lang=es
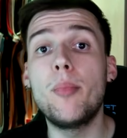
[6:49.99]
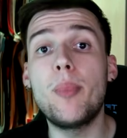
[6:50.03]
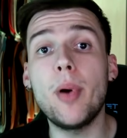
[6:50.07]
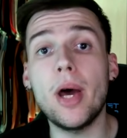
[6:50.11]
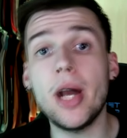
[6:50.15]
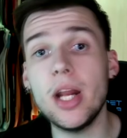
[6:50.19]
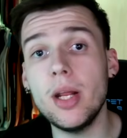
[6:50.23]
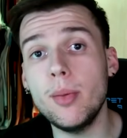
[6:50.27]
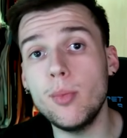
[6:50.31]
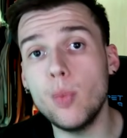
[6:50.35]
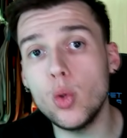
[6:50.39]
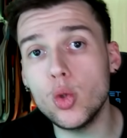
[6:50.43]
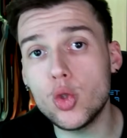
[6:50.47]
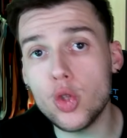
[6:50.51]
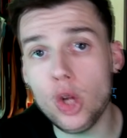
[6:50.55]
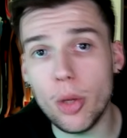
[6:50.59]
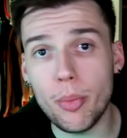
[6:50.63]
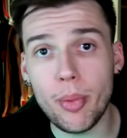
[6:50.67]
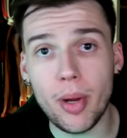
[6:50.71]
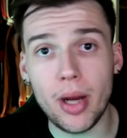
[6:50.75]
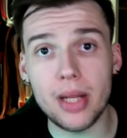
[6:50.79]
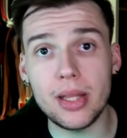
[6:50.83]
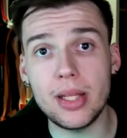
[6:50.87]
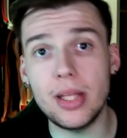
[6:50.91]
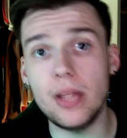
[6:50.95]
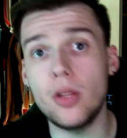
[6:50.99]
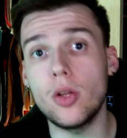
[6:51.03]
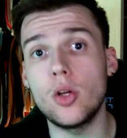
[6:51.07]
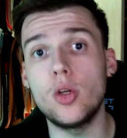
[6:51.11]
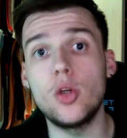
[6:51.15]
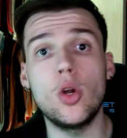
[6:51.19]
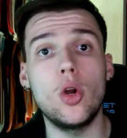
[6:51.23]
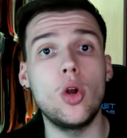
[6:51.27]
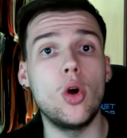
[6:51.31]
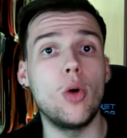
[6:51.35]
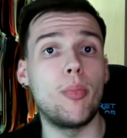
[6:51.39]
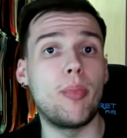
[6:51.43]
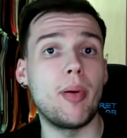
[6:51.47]
Paren mucho el partido,
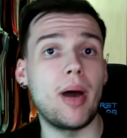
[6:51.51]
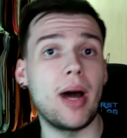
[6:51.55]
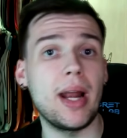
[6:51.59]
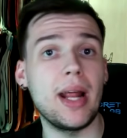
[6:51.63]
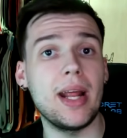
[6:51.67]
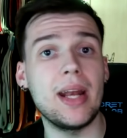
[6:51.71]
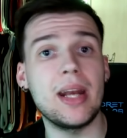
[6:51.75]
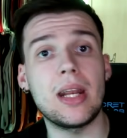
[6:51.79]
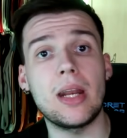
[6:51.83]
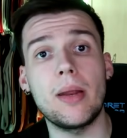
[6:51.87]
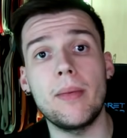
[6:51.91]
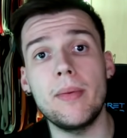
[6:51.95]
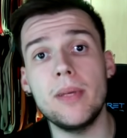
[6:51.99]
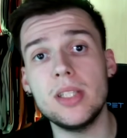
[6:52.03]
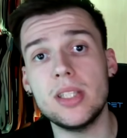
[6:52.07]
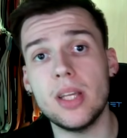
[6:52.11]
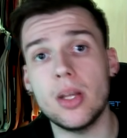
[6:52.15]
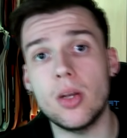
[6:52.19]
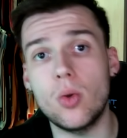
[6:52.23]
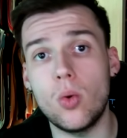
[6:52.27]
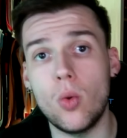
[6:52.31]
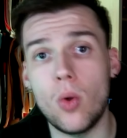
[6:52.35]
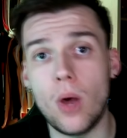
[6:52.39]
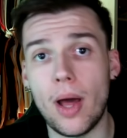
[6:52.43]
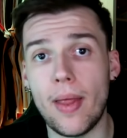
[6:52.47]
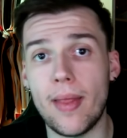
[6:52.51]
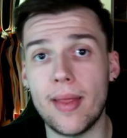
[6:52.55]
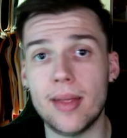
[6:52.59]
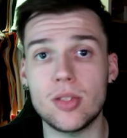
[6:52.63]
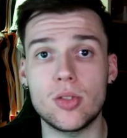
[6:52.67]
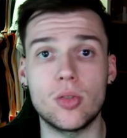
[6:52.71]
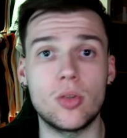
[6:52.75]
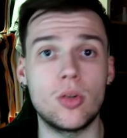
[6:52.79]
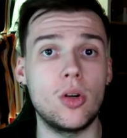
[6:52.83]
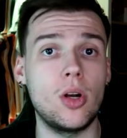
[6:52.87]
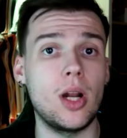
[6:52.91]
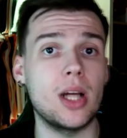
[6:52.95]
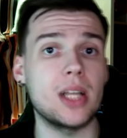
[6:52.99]
no lo paren, revisen
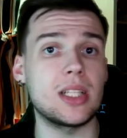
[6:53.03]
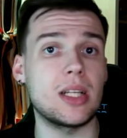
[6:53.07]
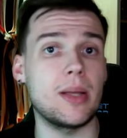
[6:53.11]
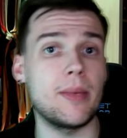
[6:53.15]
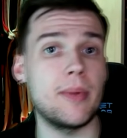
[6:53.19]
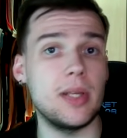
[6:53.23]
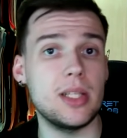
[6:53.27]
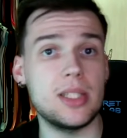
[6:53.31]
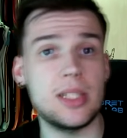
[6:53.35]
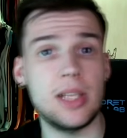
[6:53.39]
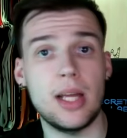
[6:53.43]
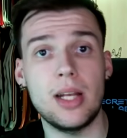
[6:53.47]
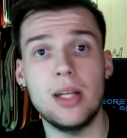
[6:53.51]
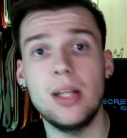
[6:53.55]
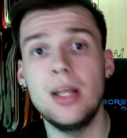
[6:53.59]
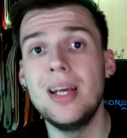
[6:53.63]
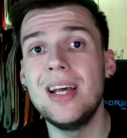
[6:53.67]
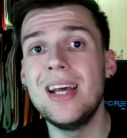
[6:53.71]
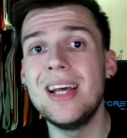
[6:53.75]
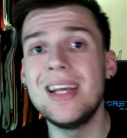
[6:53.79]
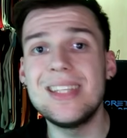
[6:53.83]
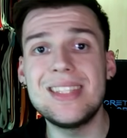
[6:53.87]
jugadas o no las revisen.